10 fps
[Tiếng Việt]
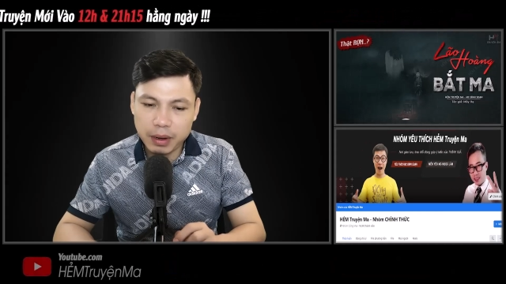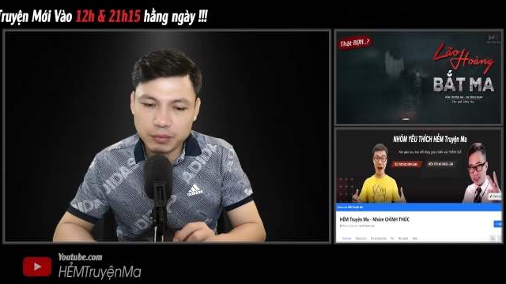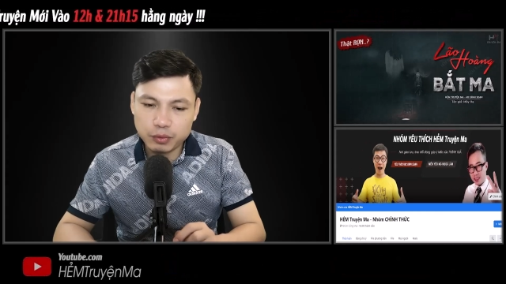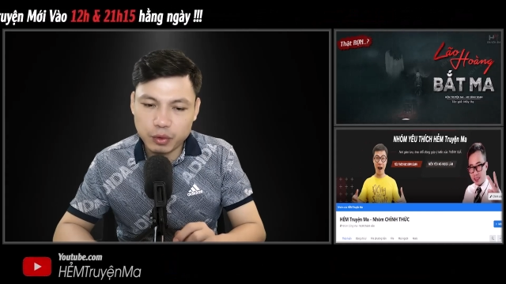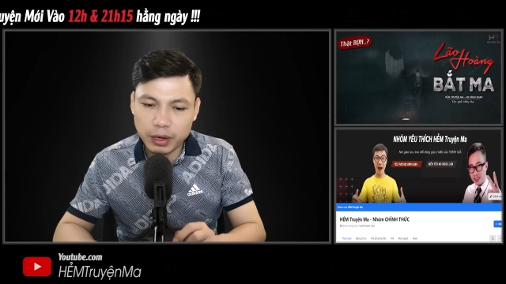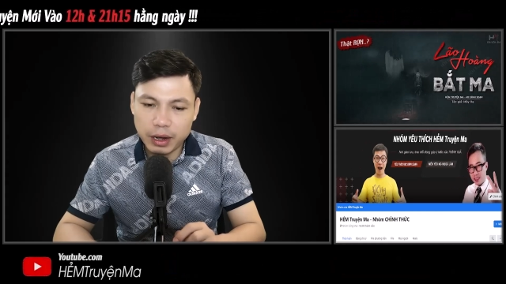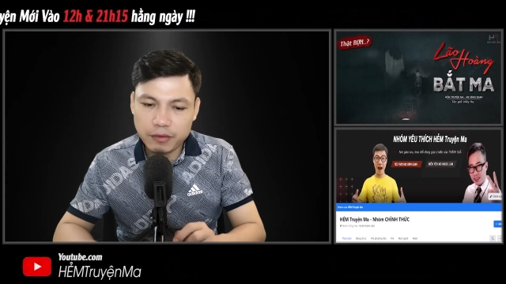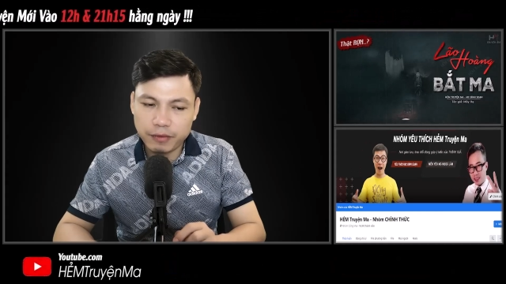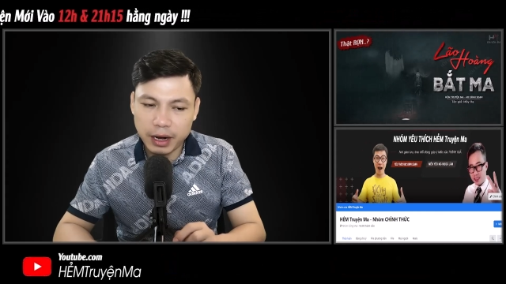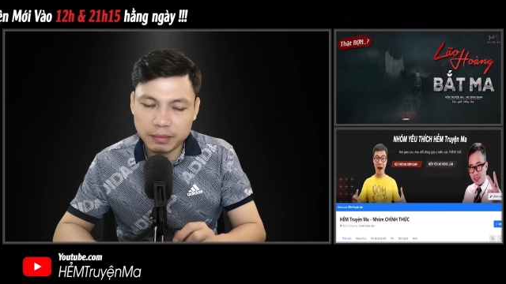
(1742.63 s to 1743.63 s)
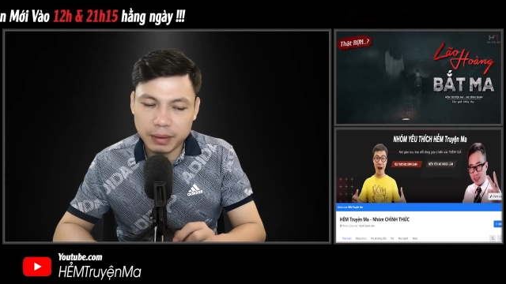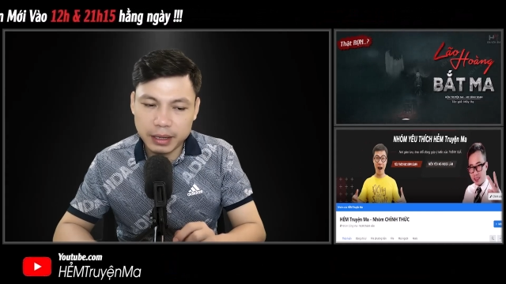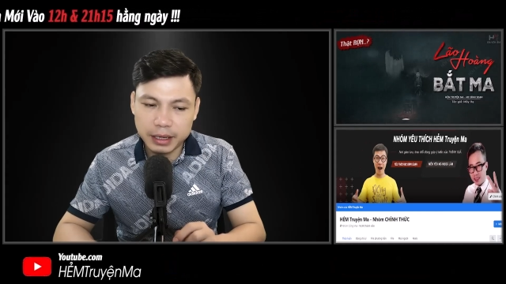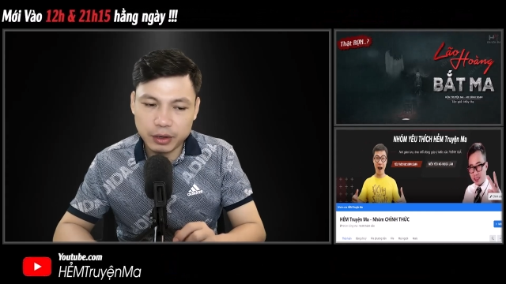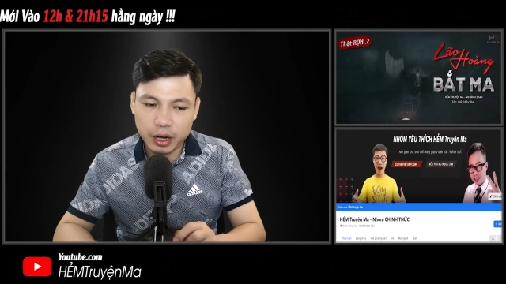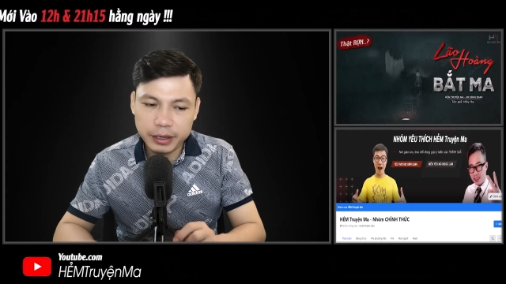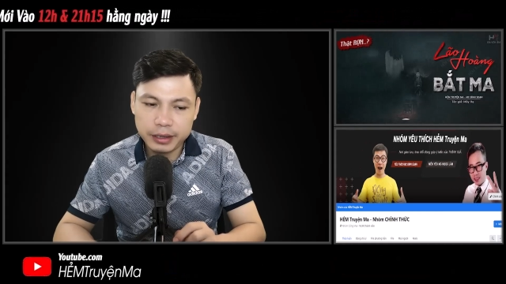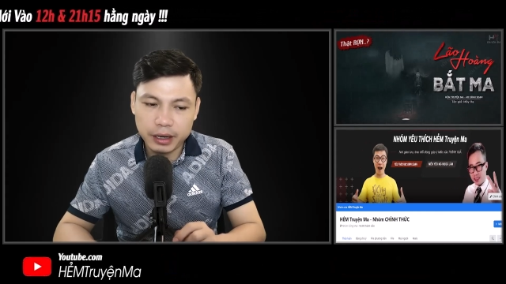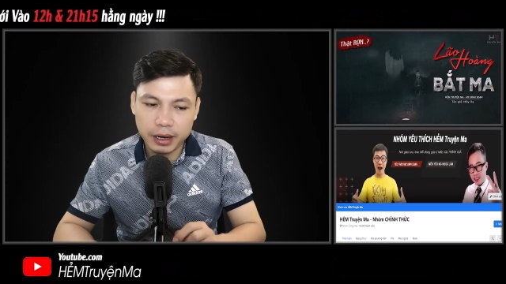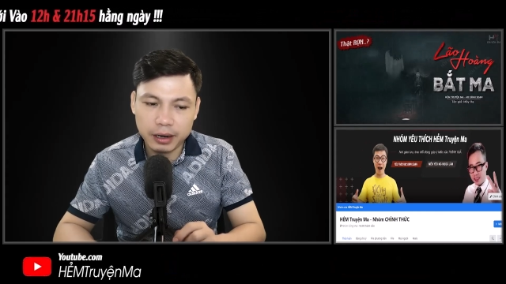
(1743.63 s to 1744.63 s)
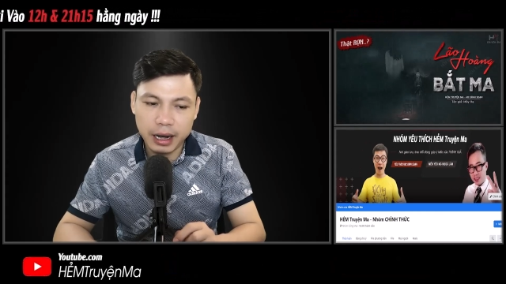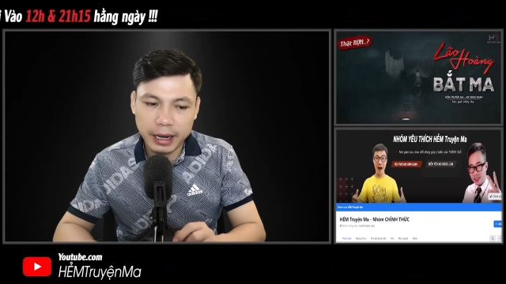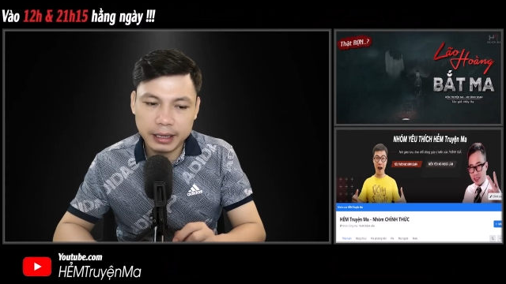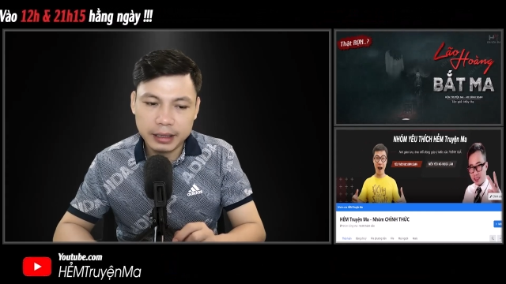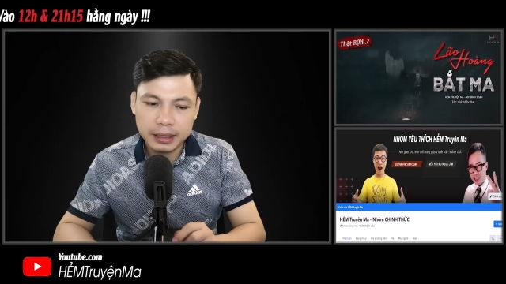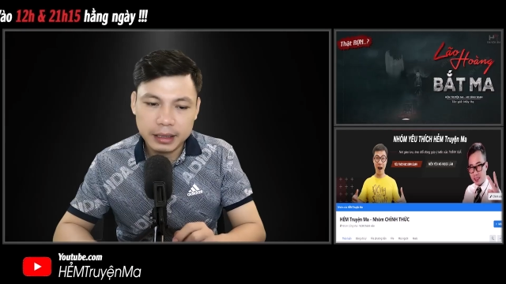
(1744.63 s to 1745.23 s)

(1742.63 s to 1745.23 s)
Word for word: Nghe lão nói cả đám liền bật người.